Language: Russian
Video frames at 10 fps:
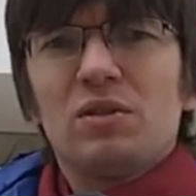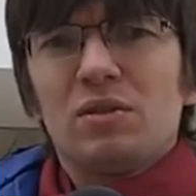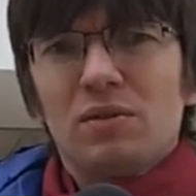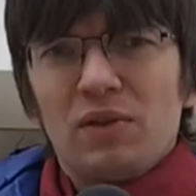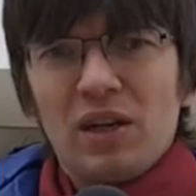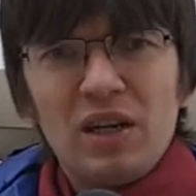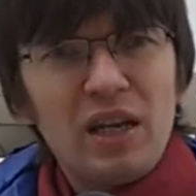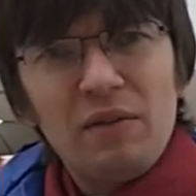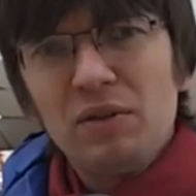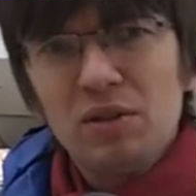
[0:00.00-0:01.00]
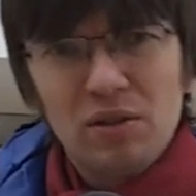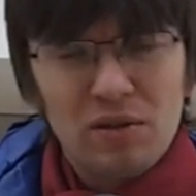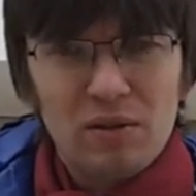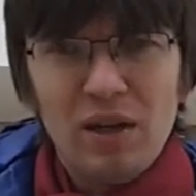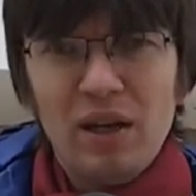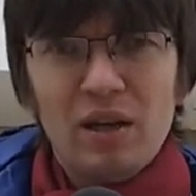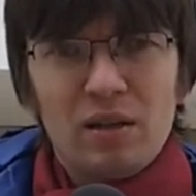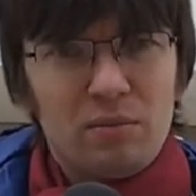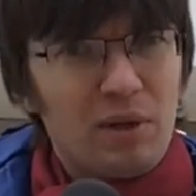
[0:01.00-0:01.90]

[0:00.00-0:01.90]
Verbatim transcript: Во-вторых, я видел э,